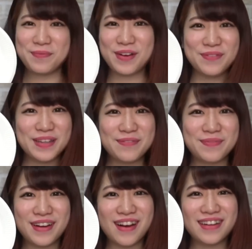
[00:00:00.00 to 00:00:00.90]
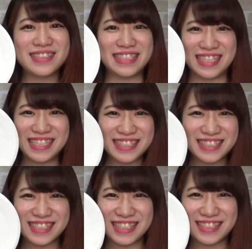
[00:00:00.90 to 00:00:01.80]
ンポンピンポン
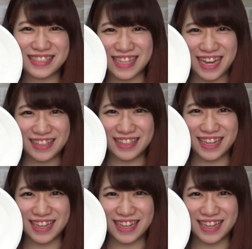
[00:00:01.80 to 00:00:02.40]
人参さん